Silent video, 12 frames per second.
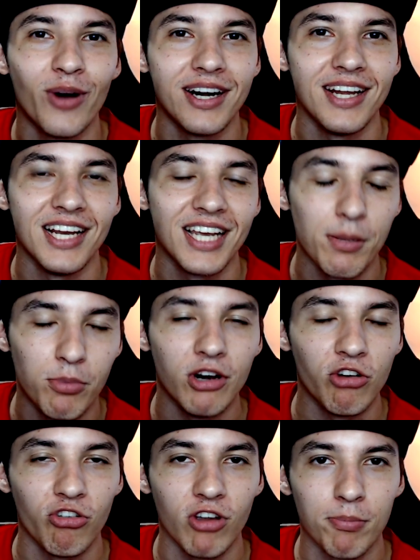Eu guardei ele aqui
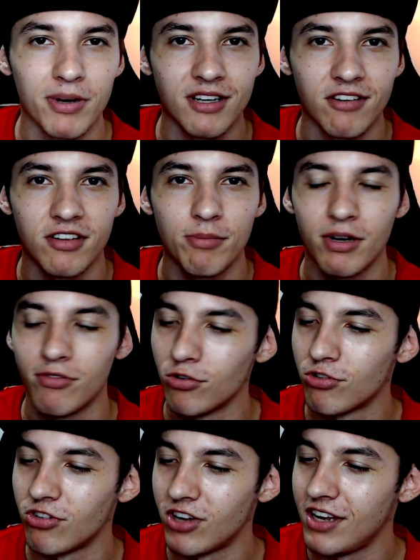bonitinho para trazer para
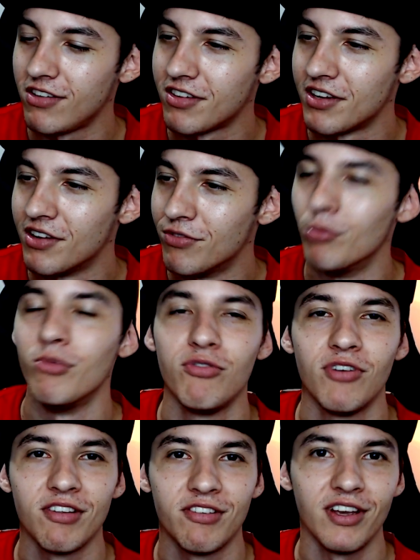vocês
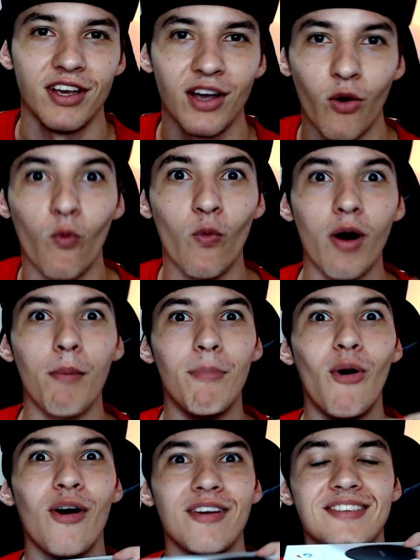como fazer um
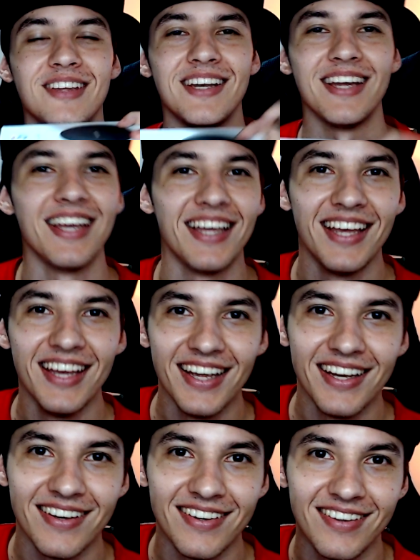unboxing, né?
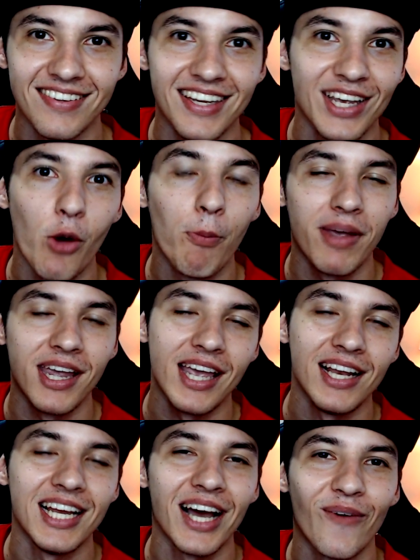Dizer que eu
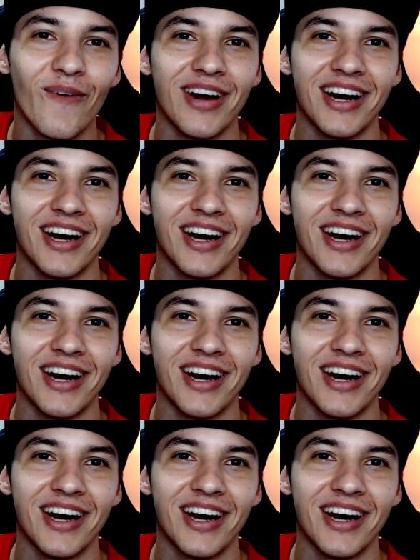peguei ele